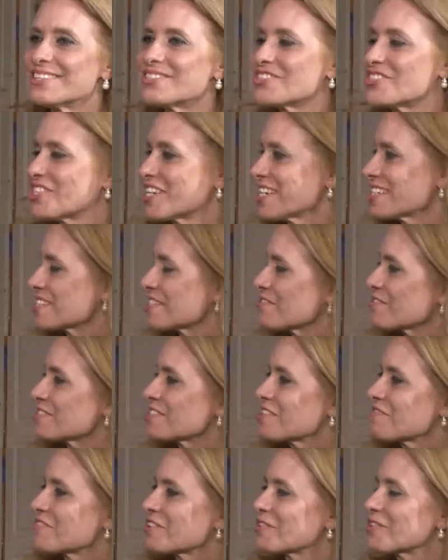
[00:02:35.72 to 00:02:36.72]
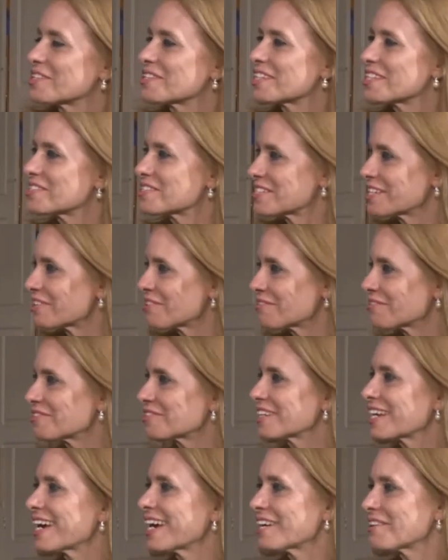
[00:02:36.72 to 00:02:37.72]
Tia, se você ficou em terceiro
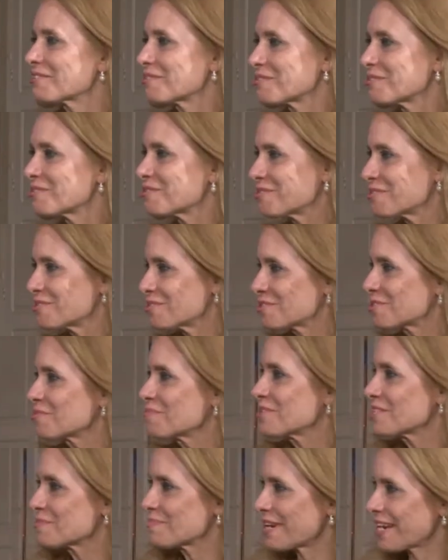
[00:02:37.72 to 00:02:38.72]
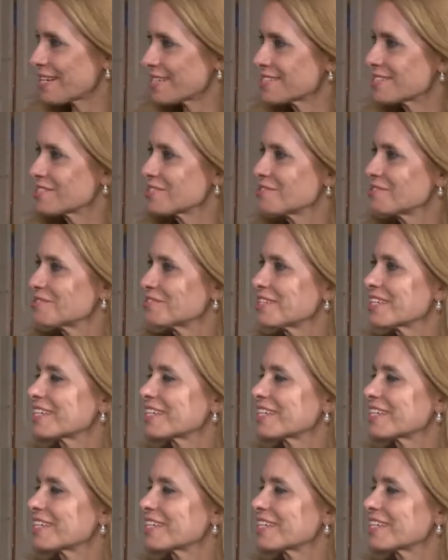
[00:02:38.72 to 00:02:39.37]
lugar no concurso Miss Brasil,